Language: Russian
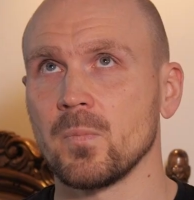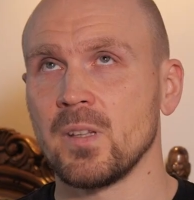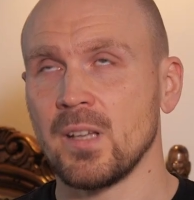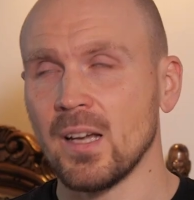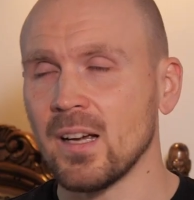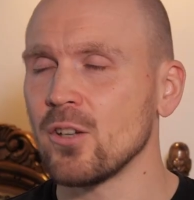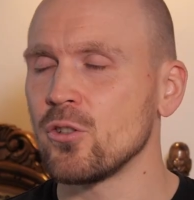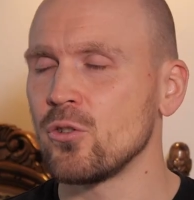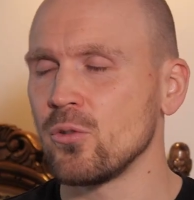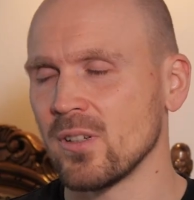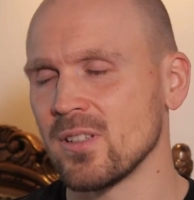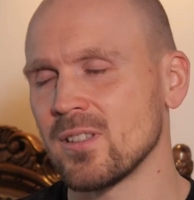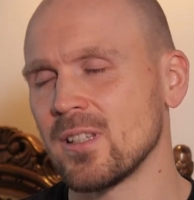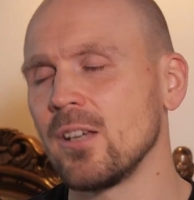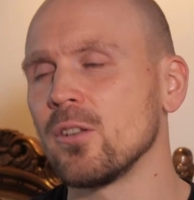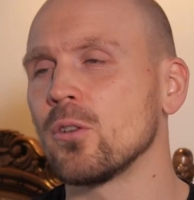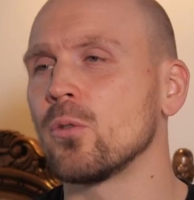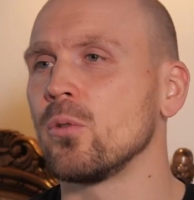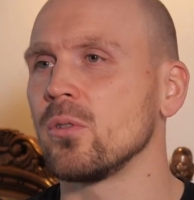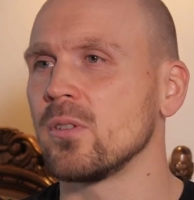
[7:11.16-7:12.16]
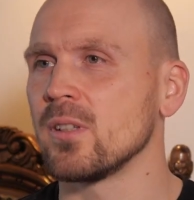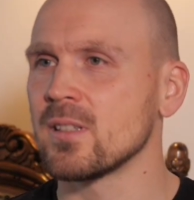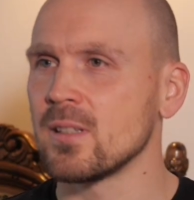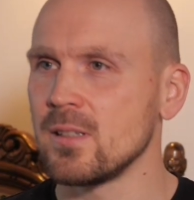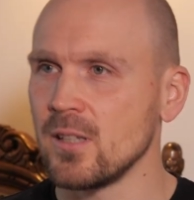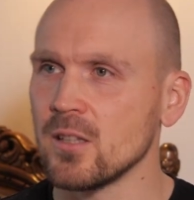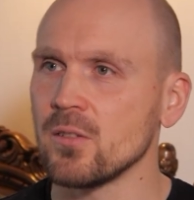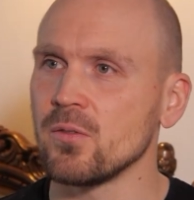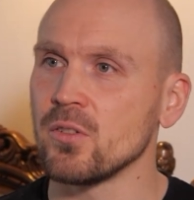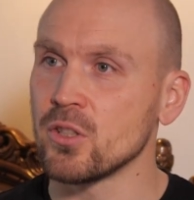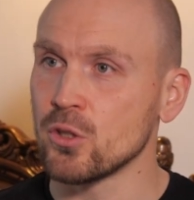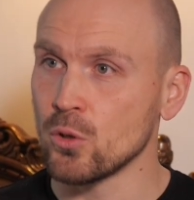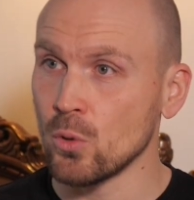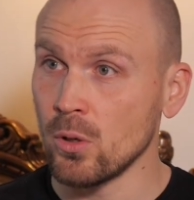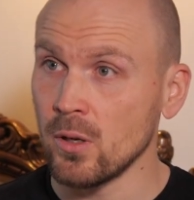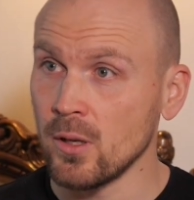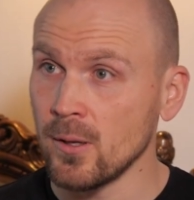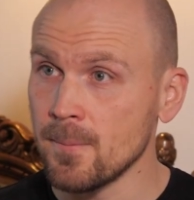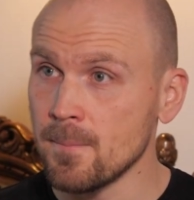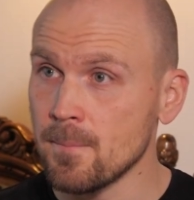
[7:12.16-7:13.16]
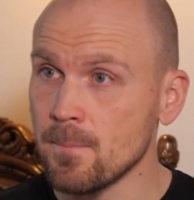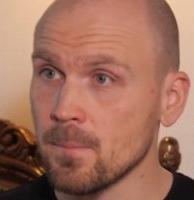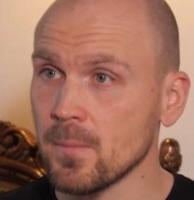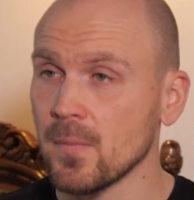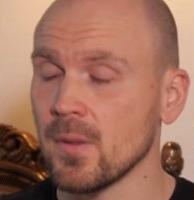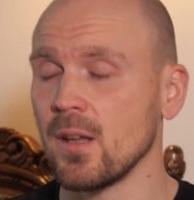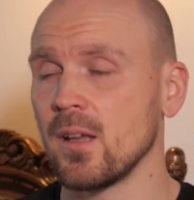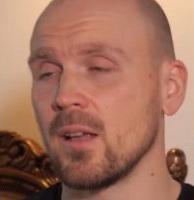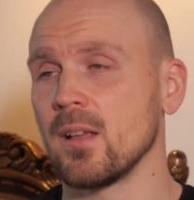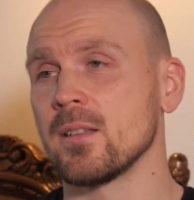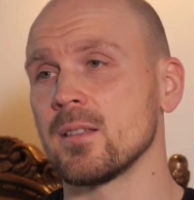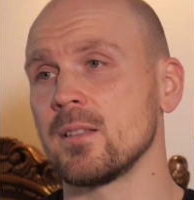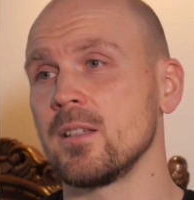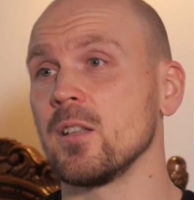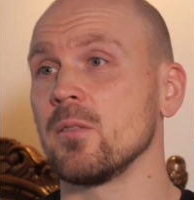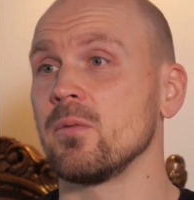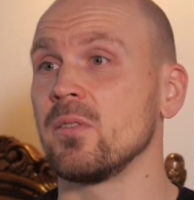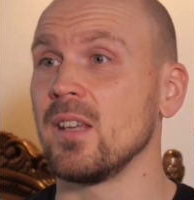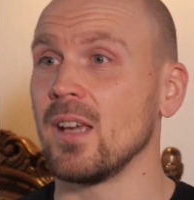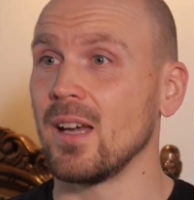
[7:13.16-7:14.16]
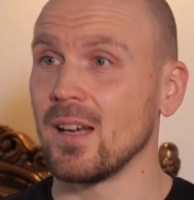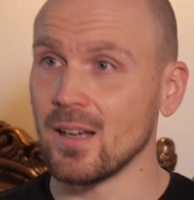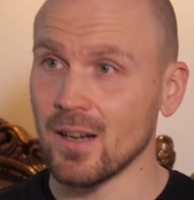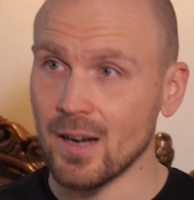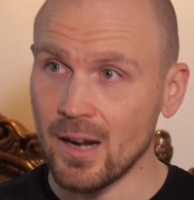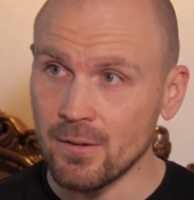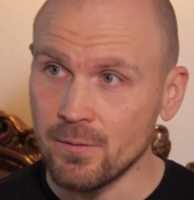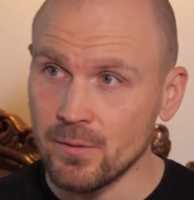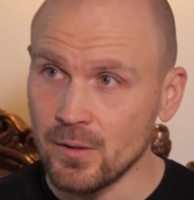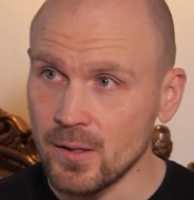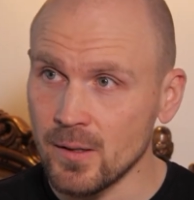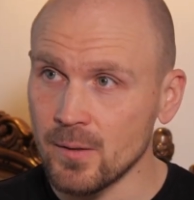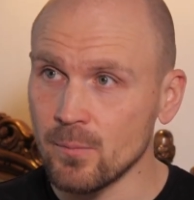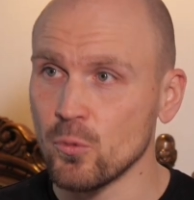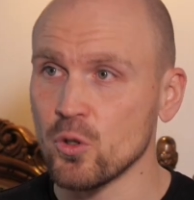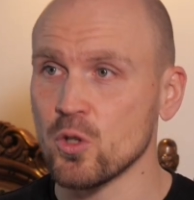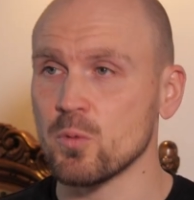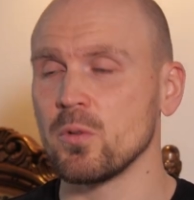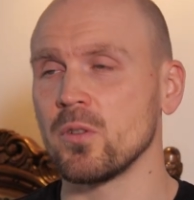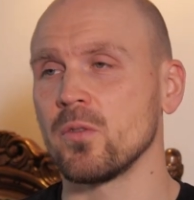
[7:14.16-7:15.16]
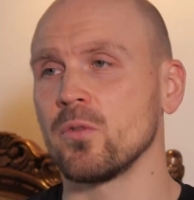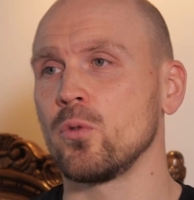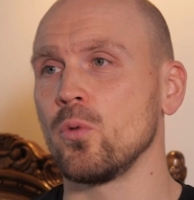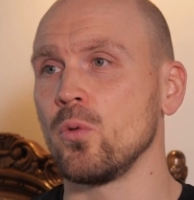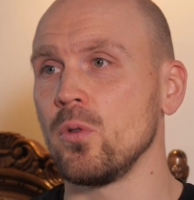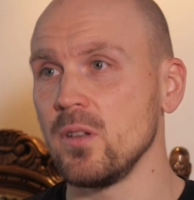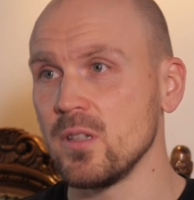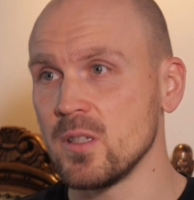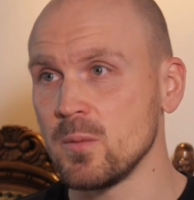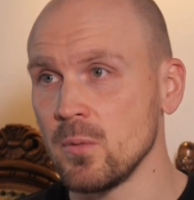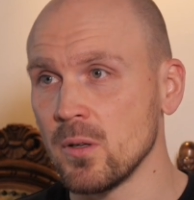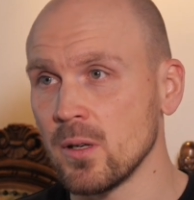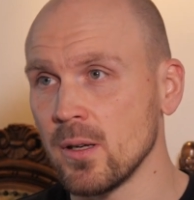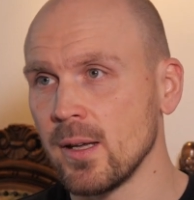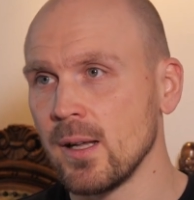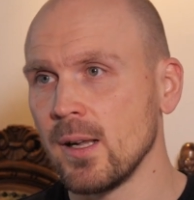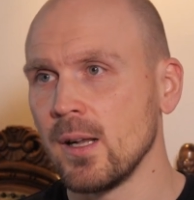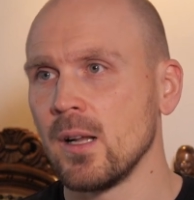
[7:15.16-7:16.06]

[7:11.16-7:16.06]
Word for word: Я хочу оставить какой-то след в истории, э, след в географии, может быть, в туризме.